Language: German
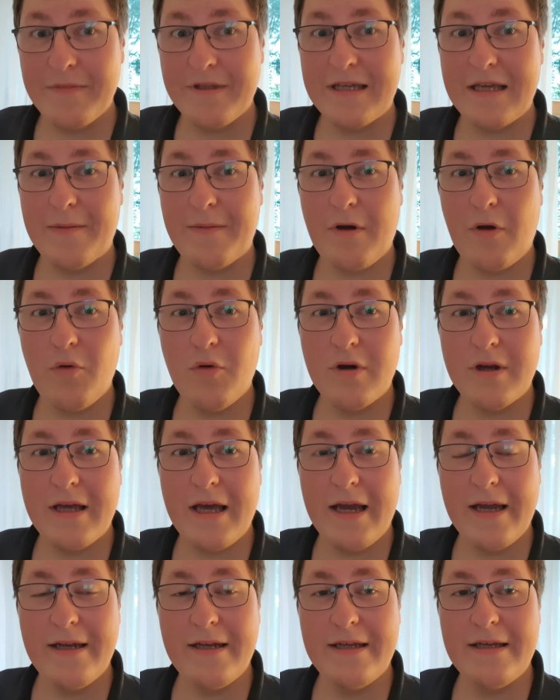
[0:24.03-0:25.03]
Ich habe auch
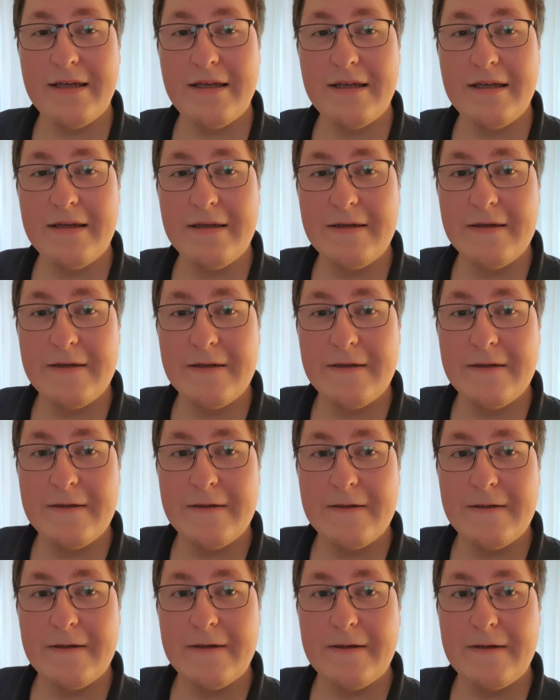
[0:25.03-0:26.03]
keine
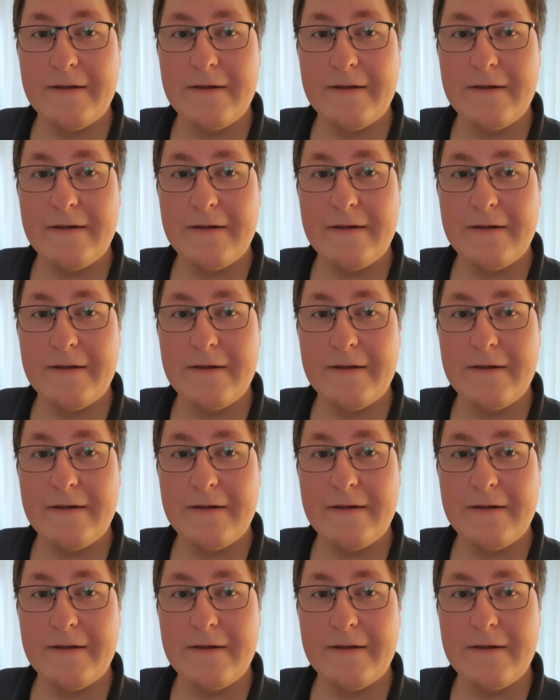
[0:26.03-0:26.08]
äh,